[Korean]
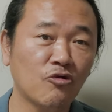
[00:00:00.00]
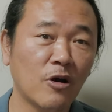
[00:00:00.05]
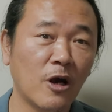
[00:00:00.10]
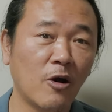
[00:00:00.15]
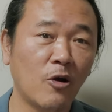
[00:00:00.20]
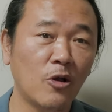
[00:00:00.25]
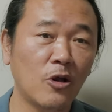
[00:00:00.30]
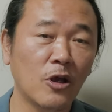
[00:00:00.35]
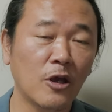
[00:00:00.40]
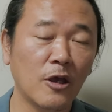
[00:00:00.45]

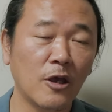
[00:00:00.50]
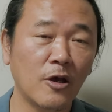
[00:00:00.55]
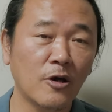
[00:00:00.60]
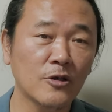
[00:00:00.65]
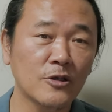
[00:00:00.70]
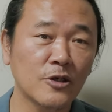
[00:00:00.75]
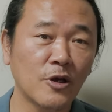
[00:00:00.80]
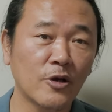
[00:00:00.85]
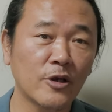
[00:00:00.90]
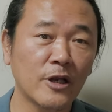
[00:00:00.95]
국가권력의
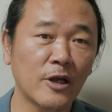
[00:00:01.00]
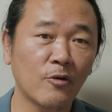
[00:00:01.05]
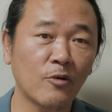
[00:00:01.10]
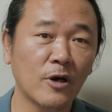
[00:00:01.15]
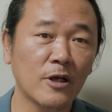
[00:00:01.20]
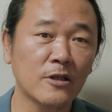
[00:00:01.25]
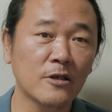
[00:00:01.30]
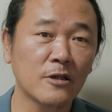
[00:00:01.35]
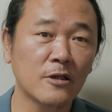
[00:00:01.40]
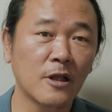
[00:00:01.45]

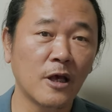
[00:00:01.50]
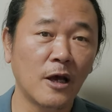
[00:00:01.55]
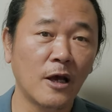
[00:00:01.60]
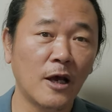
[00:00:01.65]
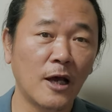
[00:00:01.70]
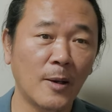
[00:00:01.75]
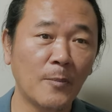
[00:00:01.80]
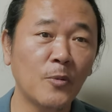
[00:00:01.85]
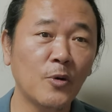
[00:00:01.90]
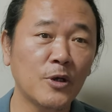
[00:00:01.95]
형성이라고 하는
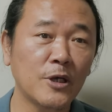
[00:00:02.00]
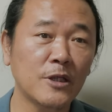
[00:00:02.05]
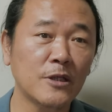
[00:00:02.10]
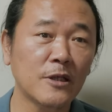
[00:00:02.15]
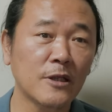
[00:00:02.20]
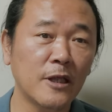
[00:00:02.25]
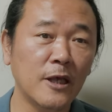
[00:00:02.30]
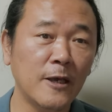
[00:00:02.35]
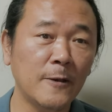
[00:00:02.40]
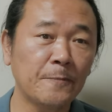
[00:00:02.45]
항목이
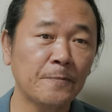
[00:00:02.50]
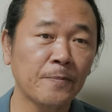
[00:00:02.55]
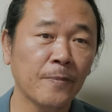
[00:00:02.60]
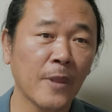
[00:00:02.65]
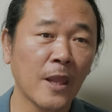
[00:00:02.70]
있는데